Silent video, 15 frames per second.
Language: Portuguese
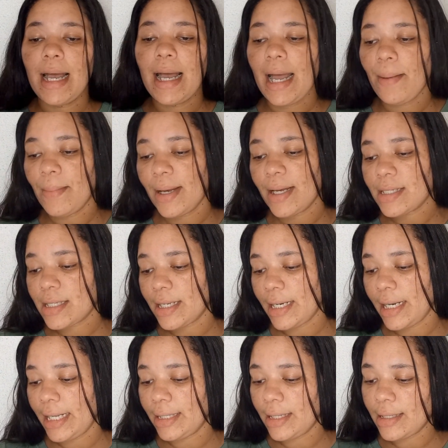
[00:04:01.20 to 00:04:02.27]
A máscara,
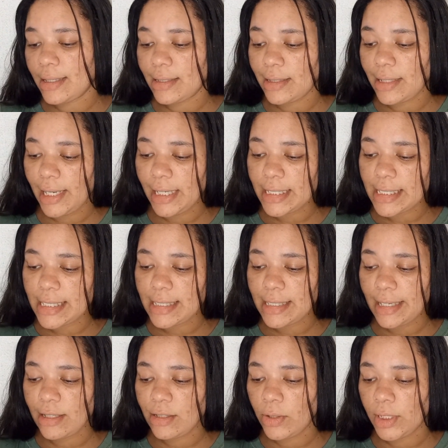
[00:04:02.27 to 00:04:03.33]
ela tem
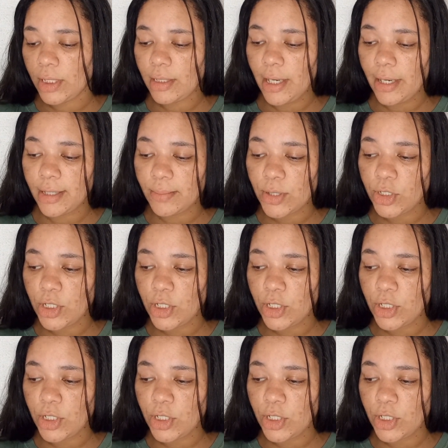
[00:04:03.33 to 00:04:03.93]
180 gramas,